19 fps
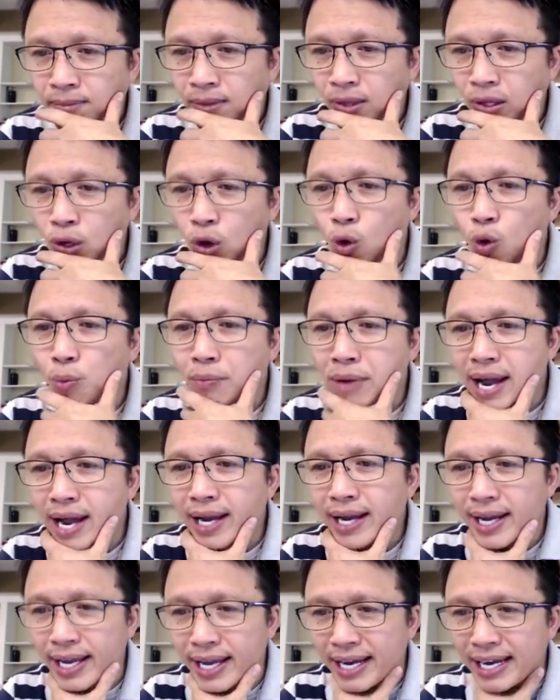dù biết
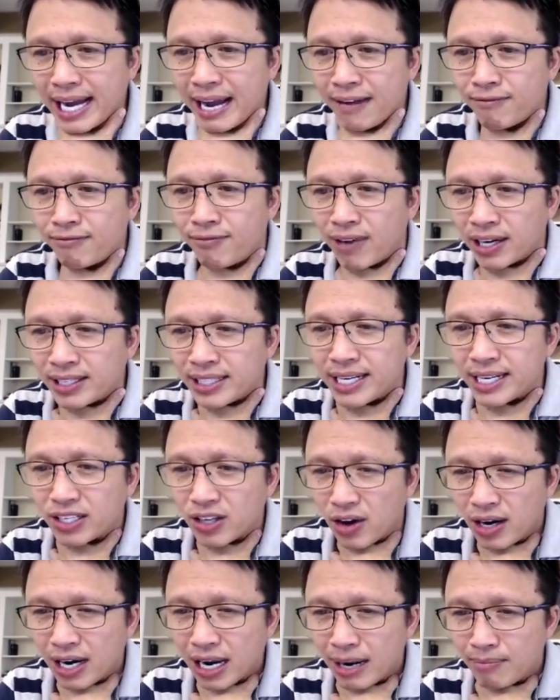hiện em vẫn chỉ
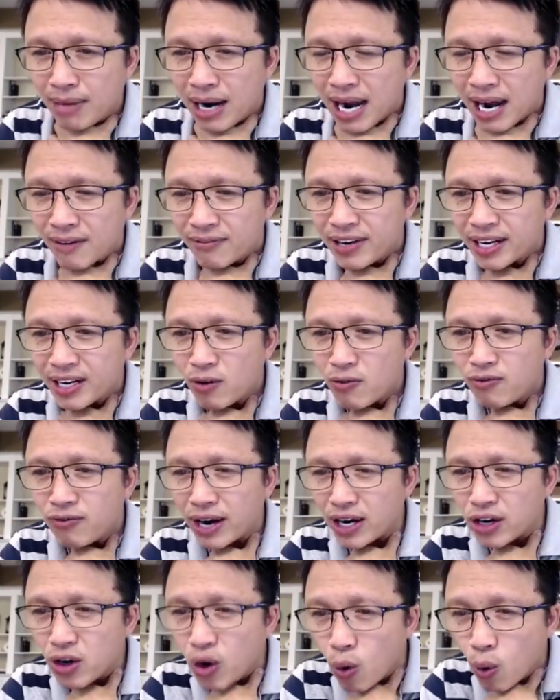coi là bạn vì không phải
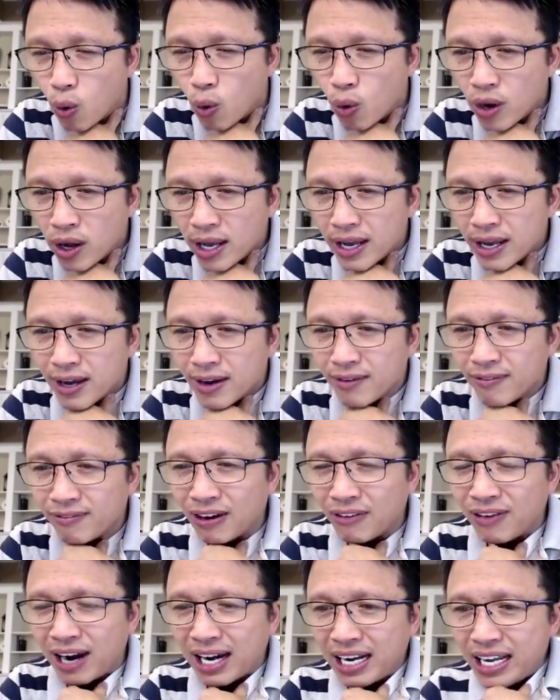gu và
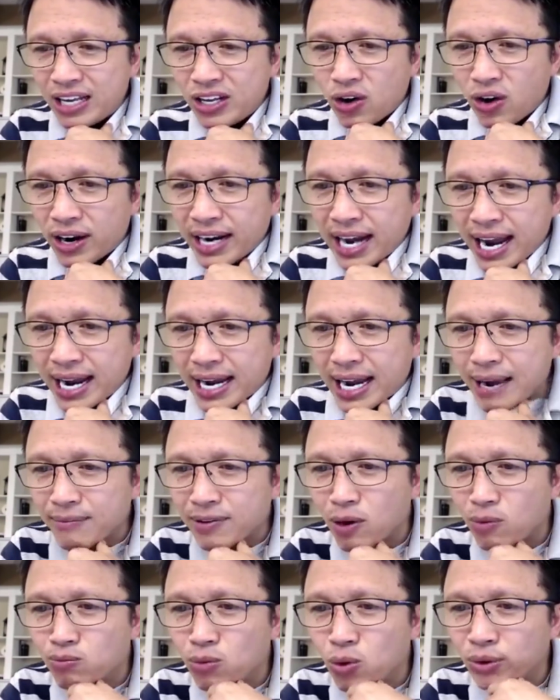vài lý do khác em
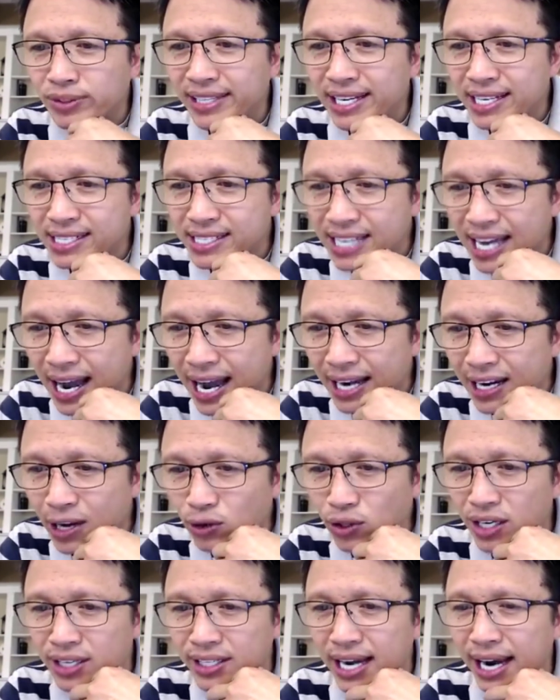không muốn tiến xa nếu
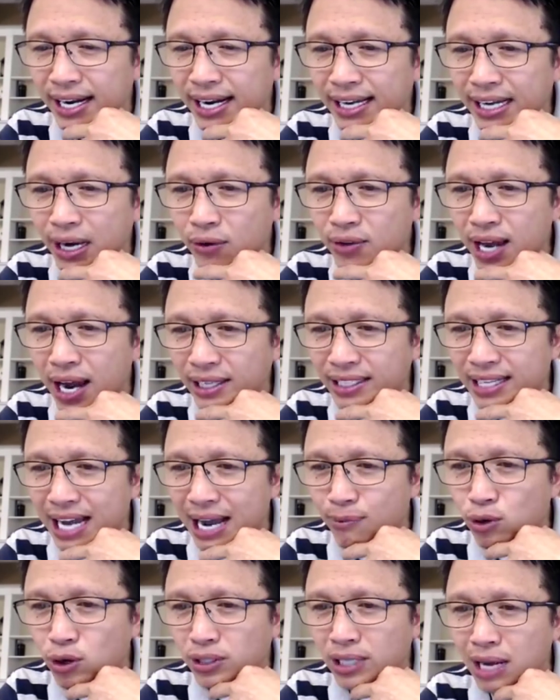tình trạng này kéo dài thì em
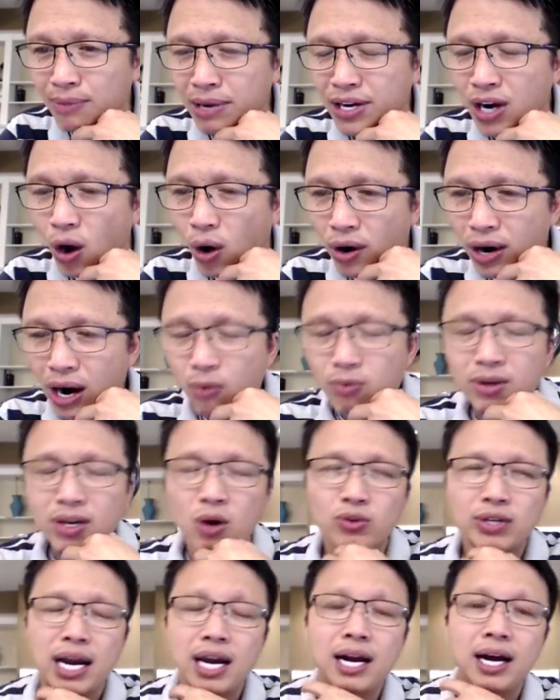có thể bị đổ không câu
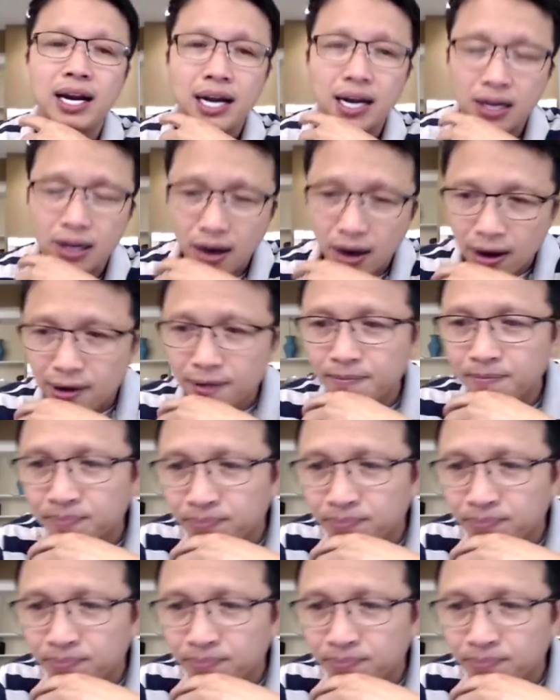trả lời là có